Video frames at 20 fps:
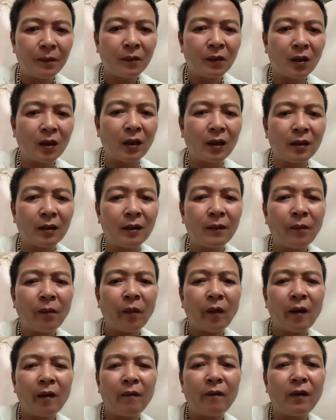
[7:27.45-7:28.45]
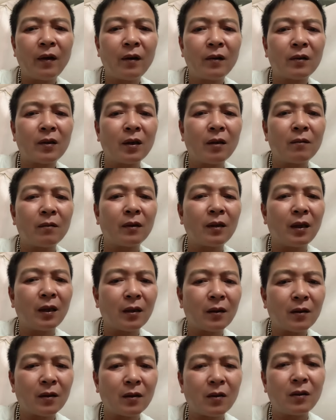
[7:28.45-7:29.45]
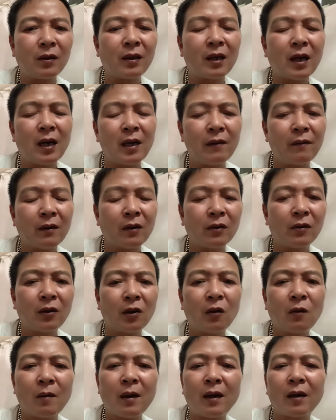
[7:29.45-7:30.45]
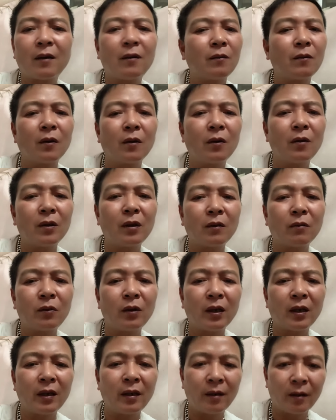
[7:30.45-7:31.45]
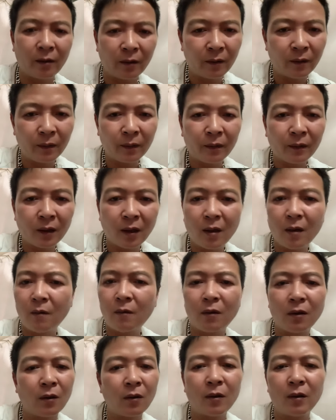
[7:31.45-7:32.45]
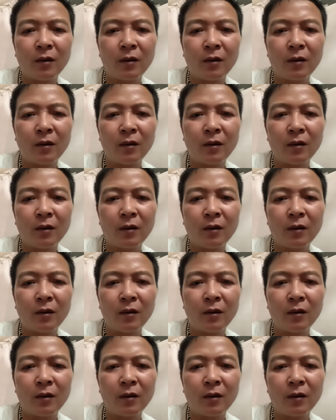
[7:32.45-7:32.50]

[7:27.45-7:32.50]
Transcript: nói thật sự vợ chồng tức là con trai và con dâu bà không có lỗi trong chuyện này đâu không có lỗi